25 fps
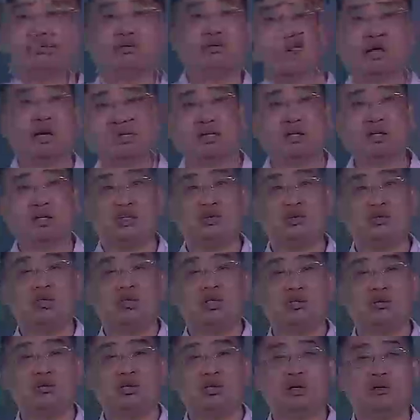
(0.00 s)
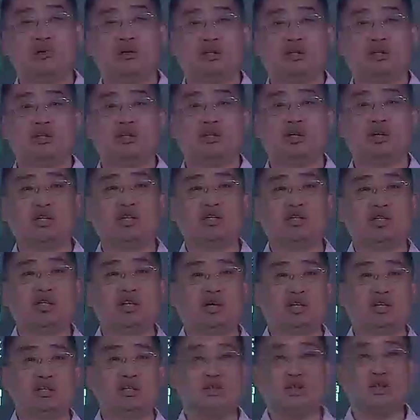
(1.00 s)
优先权呢会得到一定的提
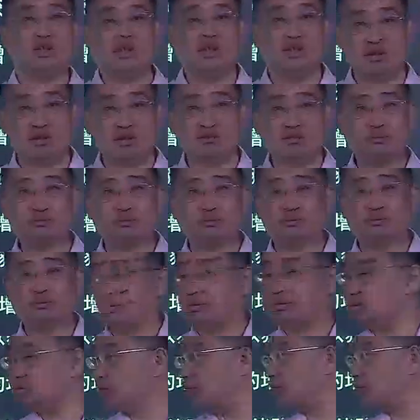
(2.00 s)
升。比如说我们可以